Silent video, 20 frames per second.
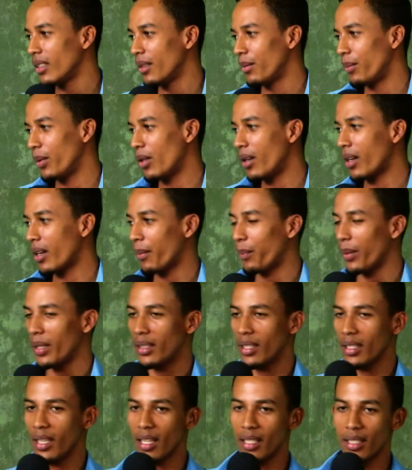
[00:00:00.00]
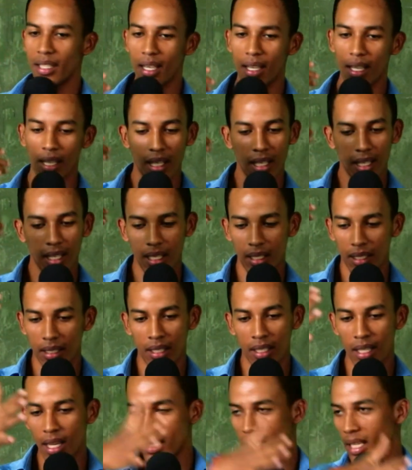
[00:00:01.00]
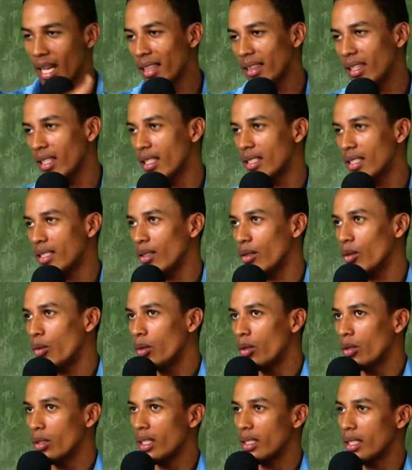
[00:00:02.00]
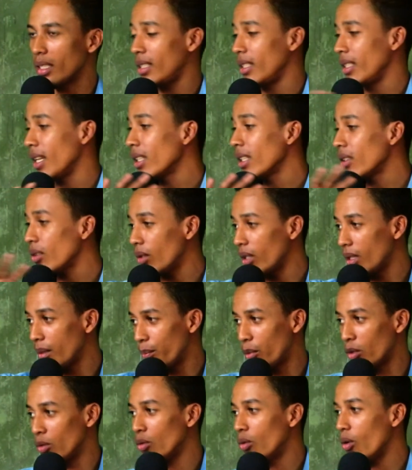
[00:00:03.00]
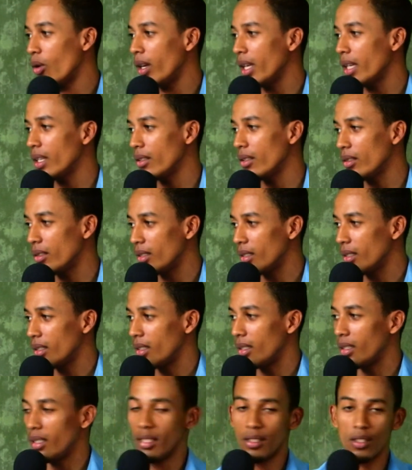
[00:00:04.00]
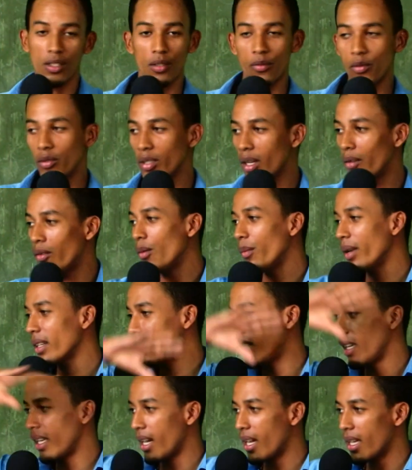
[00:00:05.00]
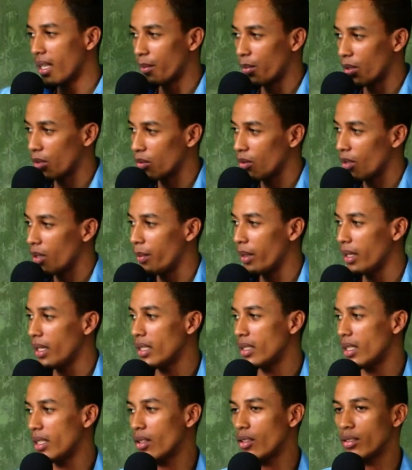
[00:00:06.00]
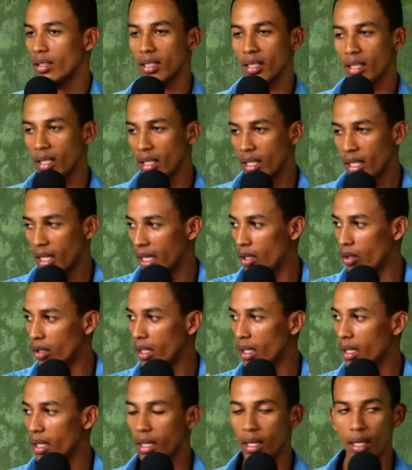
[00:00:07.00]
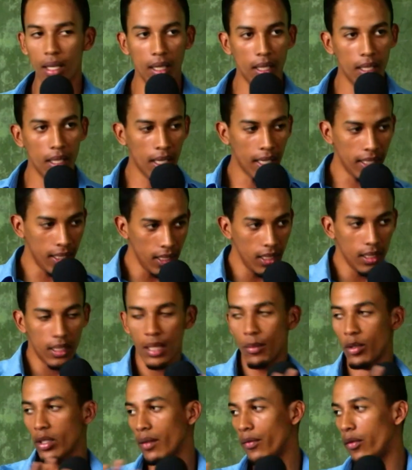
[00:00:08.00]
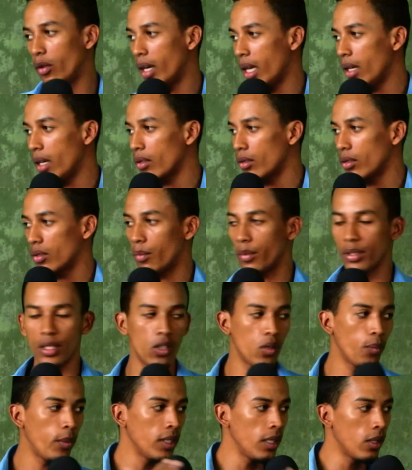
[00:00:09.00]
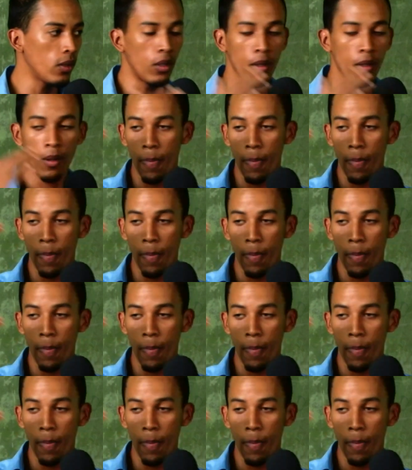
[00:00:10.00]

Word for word: Pero de repente ya día, eh, días antes hubo un asesinato ahí por un colegio y eso sí fue una bomba exagerada por todo el país. Entonces creo que ahí tenemos que enfocarlos, como decía el compañero.